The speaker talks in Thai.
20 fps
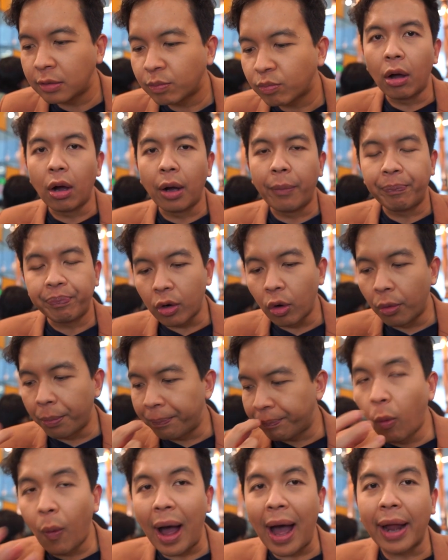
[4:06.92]
กรอบกรุ
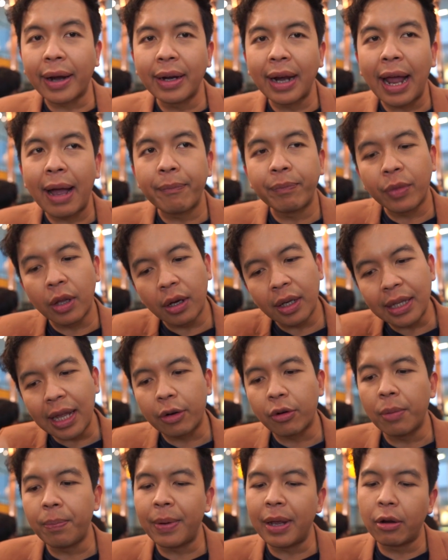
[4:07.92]
บหวานนำแล้วก็
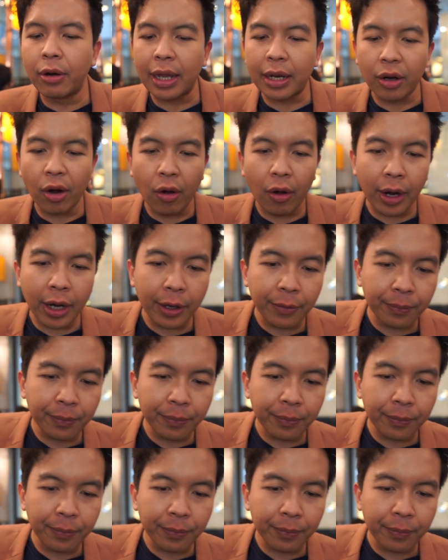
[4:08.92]
ตัดด้วยเปรี้ยวเล็กน้อย